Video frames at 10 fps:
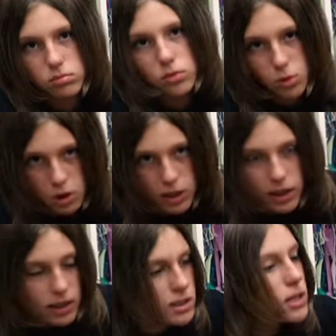тоже
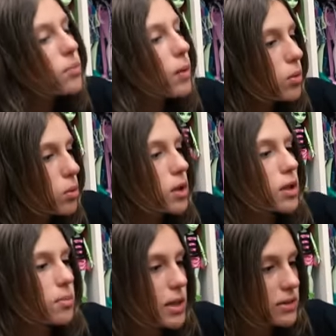коллекции
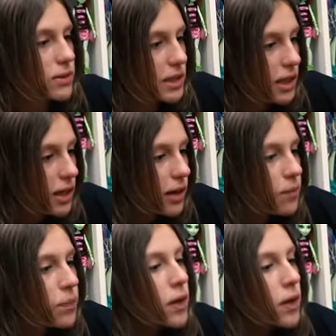полуторной базовой серии.